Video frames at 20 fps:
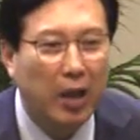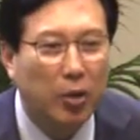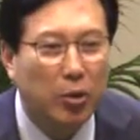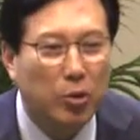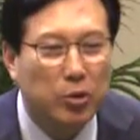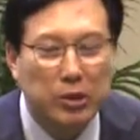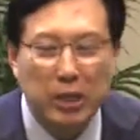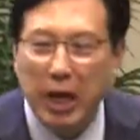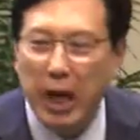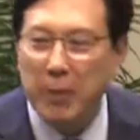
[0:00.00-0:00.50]

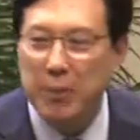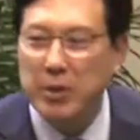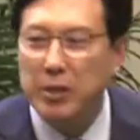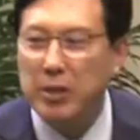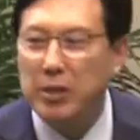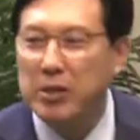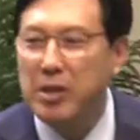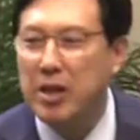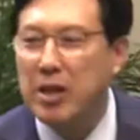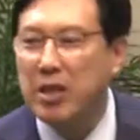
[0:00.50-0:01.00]

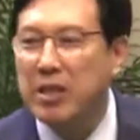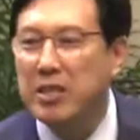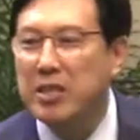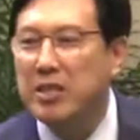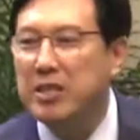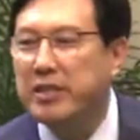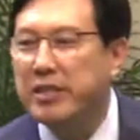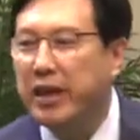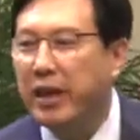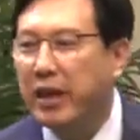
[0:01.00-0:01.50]
고생하면
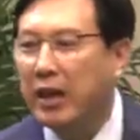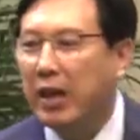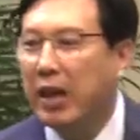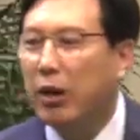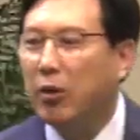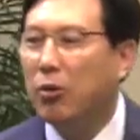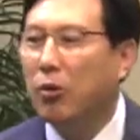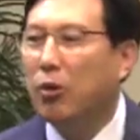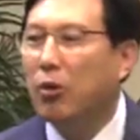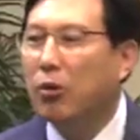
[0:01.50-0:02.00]

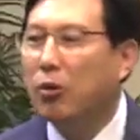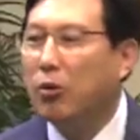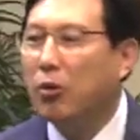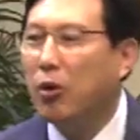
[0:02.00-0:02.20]
인색하고